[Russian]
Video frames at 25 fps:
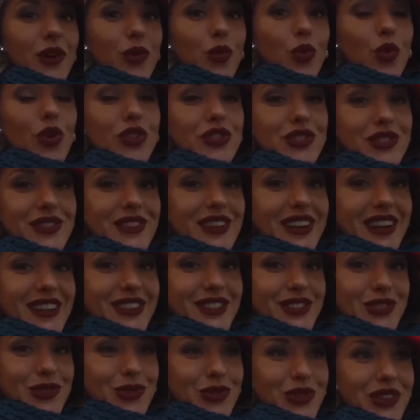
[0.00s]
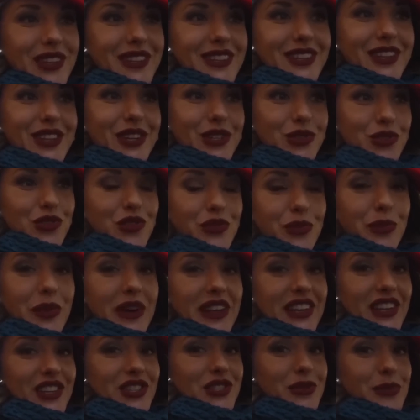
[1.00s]
очень рада, что я нахожусь в
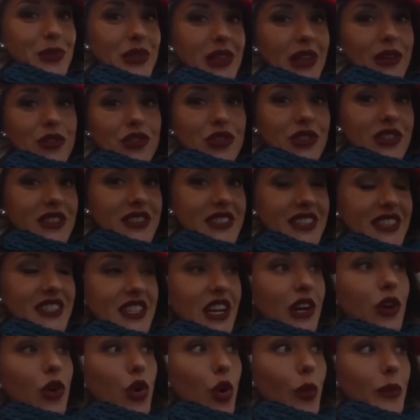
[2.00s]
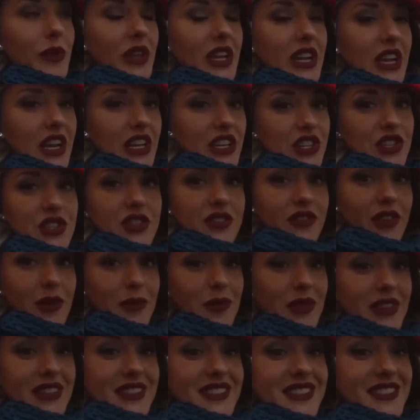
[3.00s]
Париже, потому что здесь огромное количество
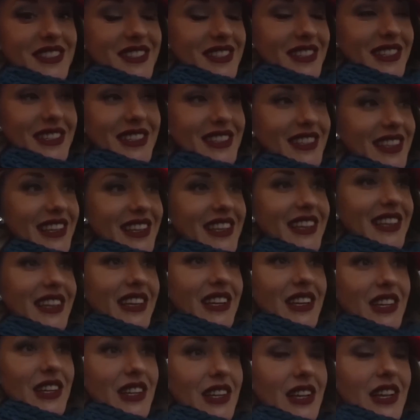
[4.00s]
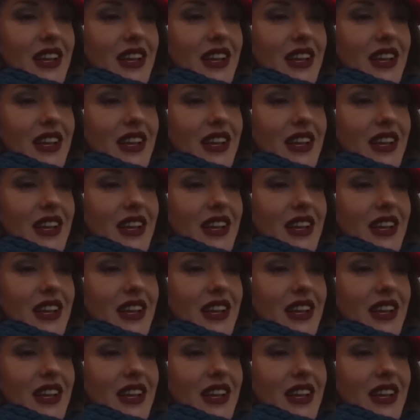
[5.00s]
мест силы и